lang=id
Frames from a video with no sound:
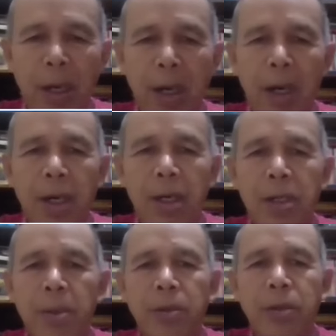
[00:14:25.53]

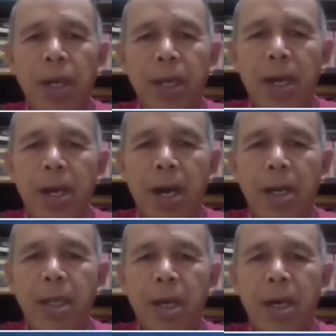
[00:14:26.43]
uh, menurut saya
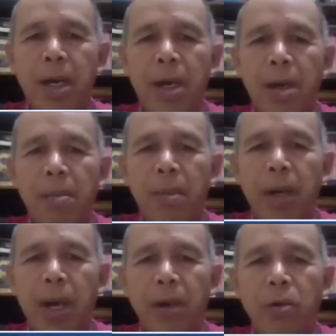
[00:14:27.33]
hanya
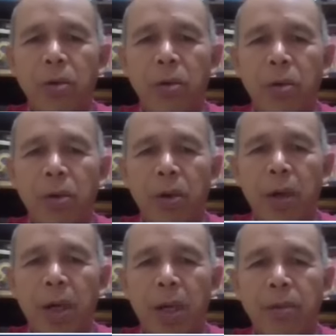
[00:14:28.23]
menanggung
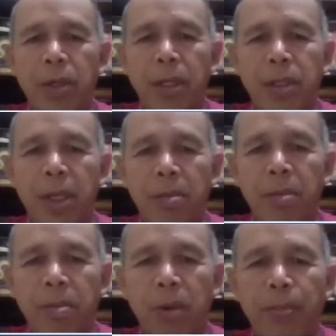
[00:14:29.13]
anu saja
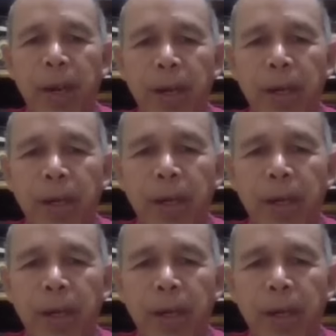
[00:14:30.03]
beban.